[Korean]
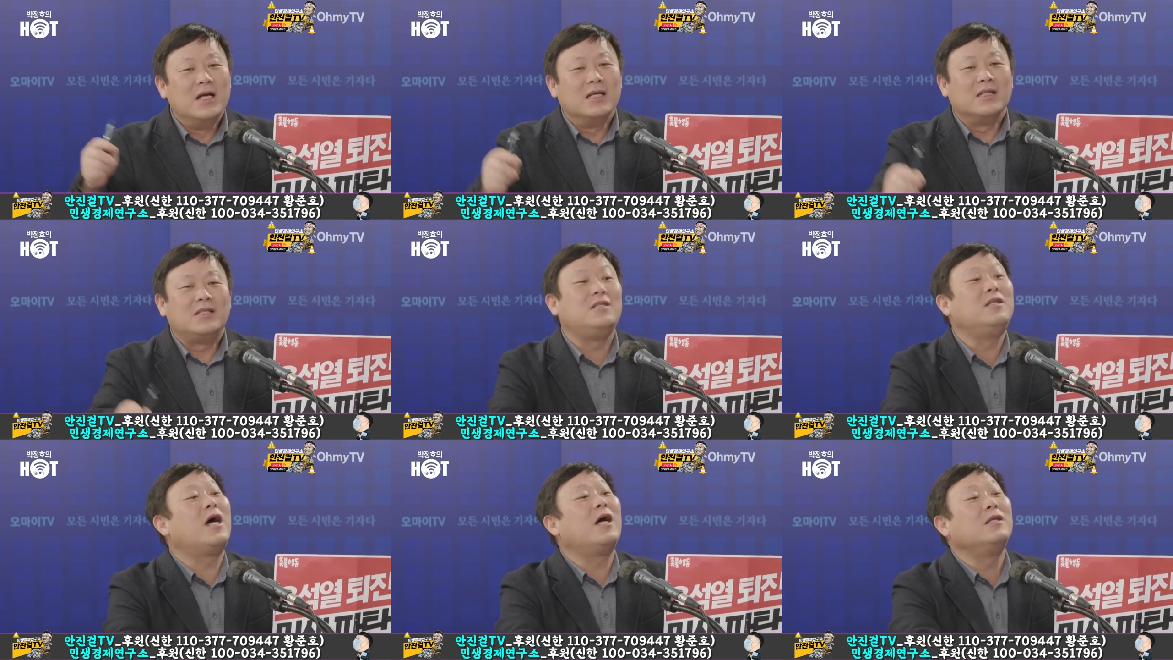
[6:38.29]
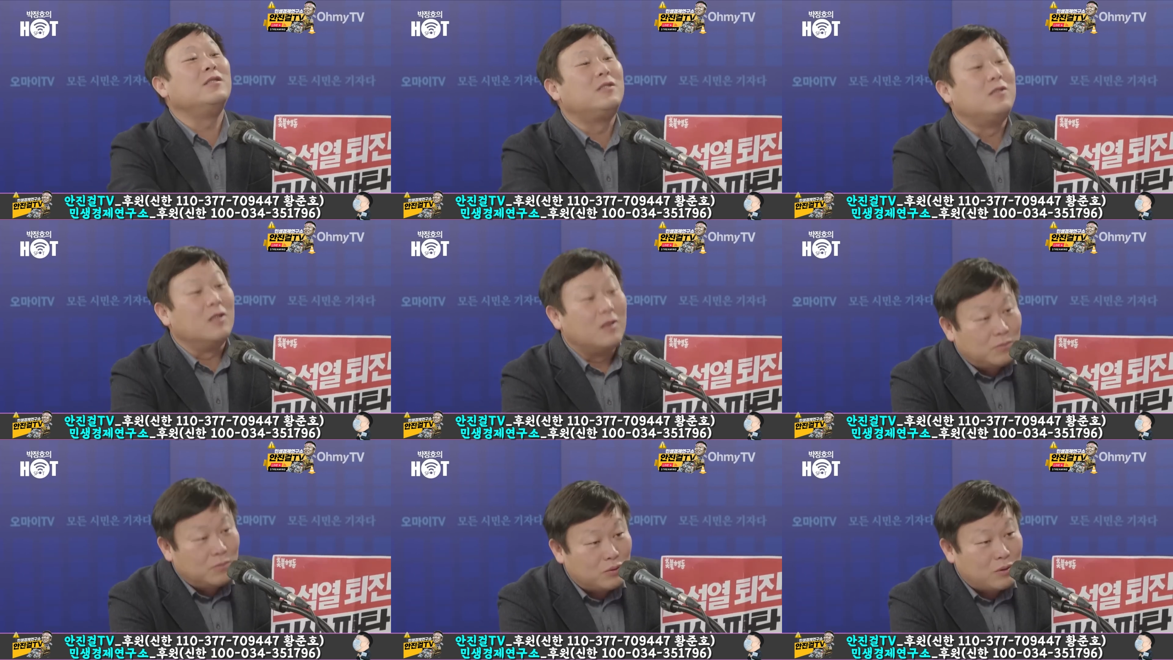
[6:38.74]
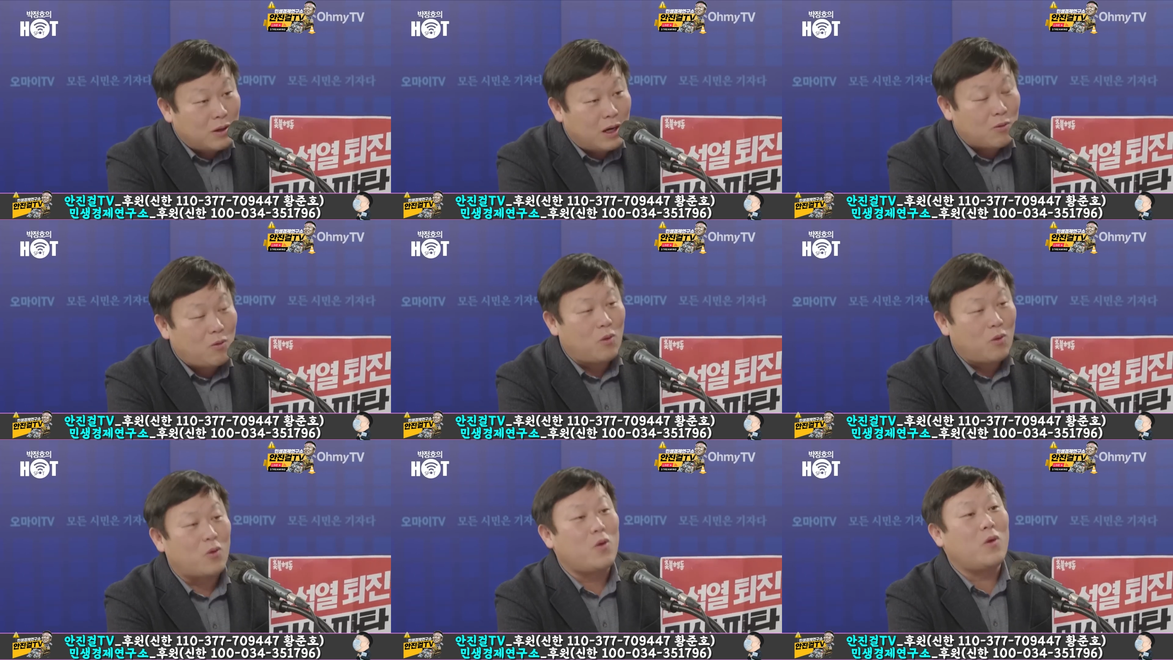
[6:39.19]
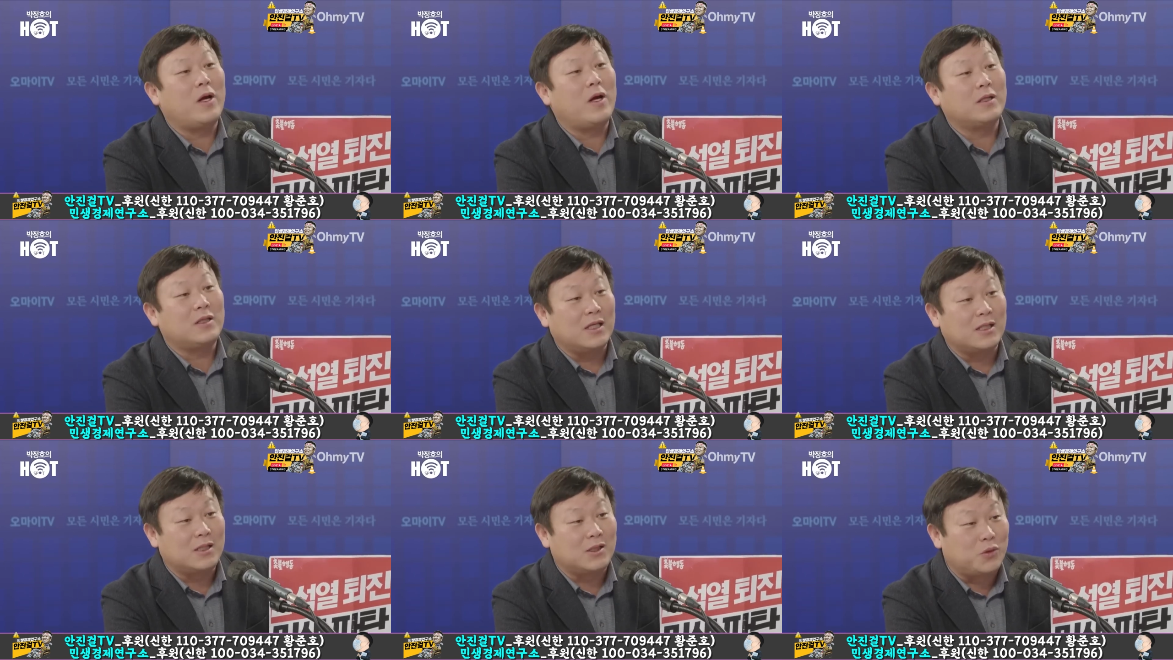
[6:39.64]
지난 정부가 코로나
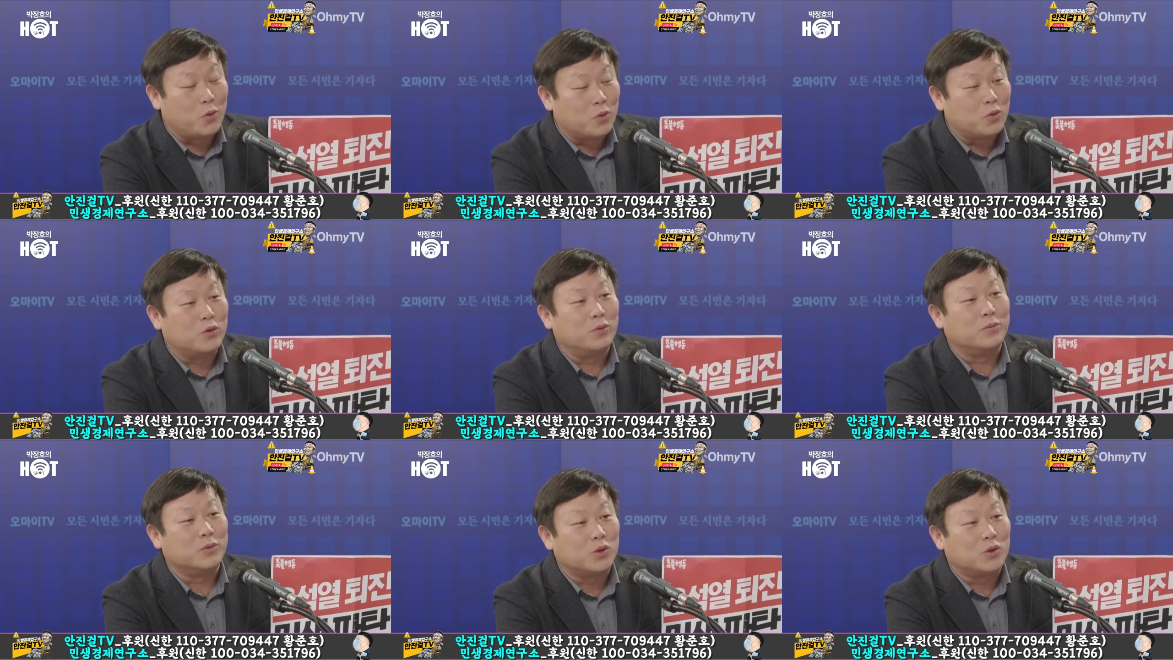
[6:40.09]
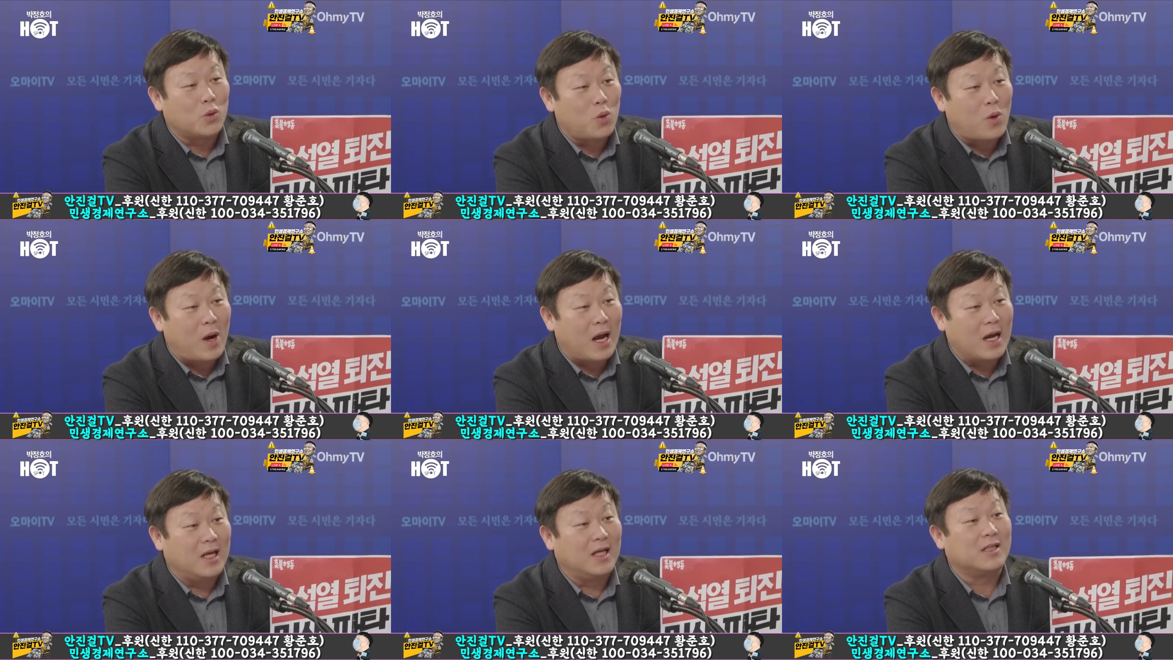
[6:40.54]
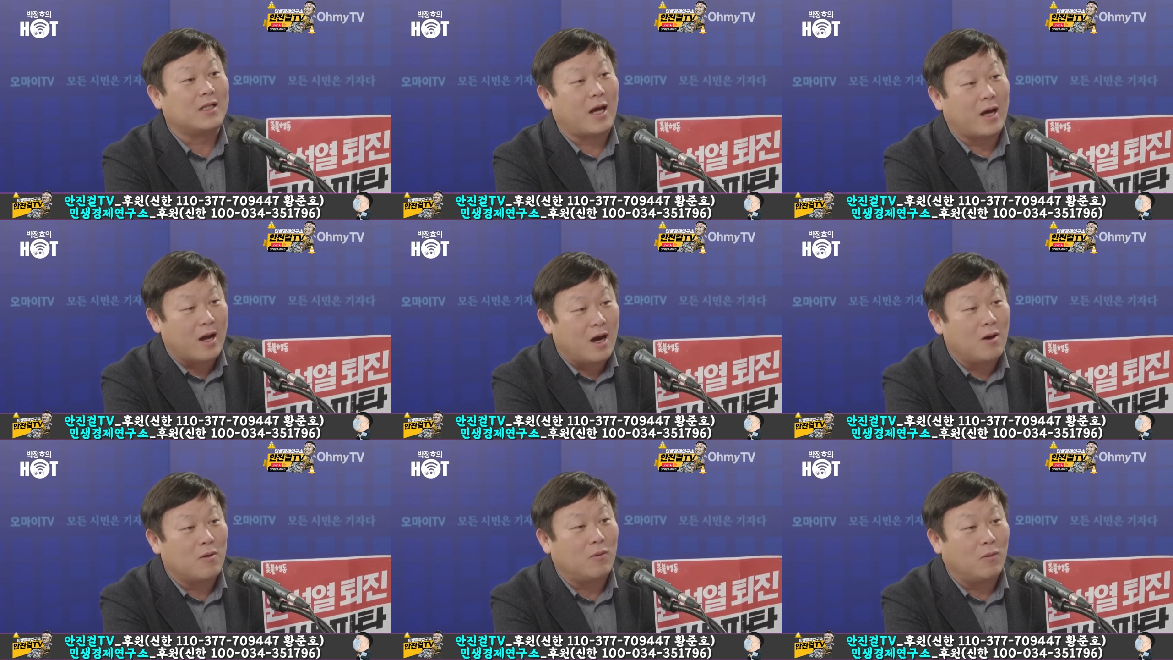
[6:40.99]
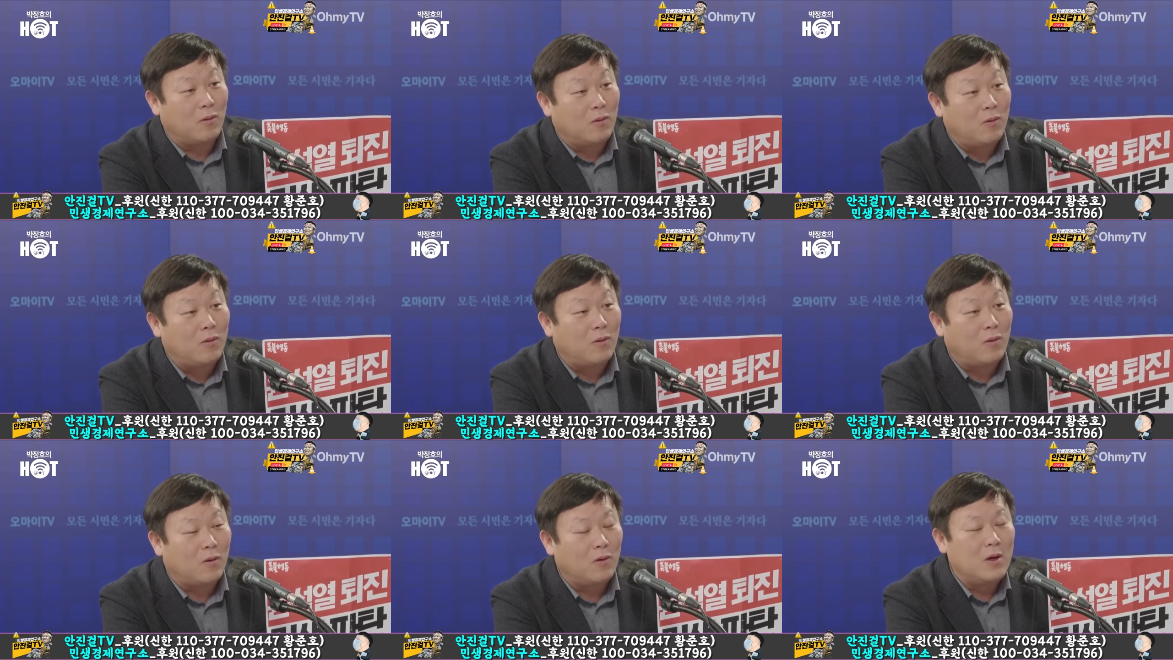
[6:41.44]
때 지원금 주고 관리
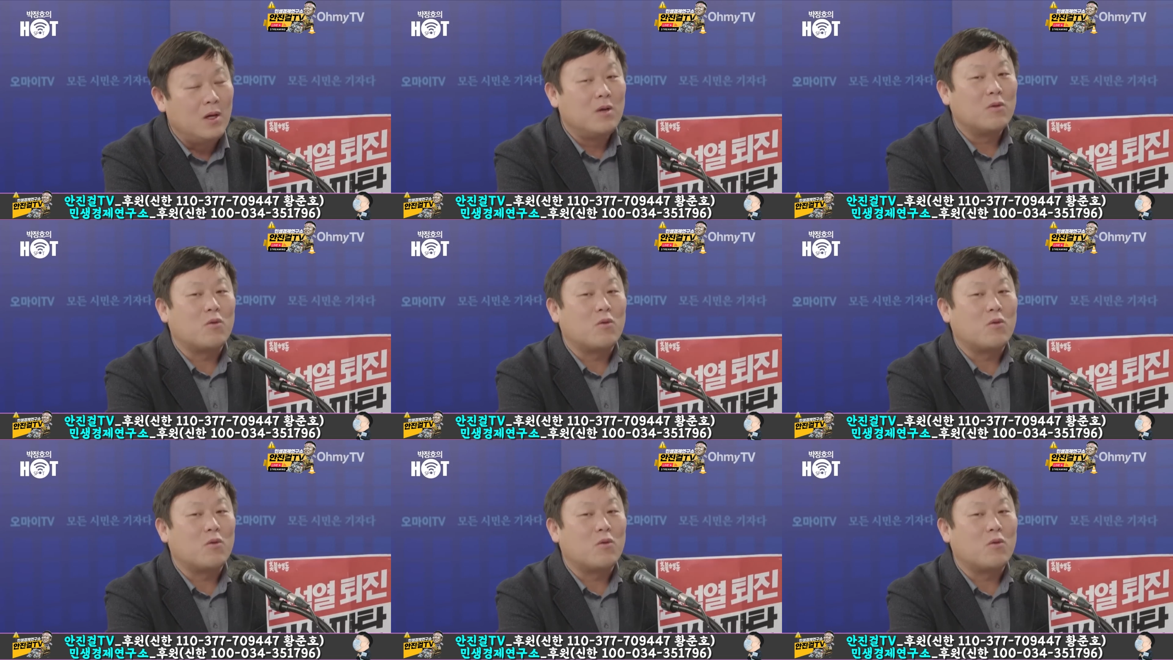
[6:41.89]
잘하고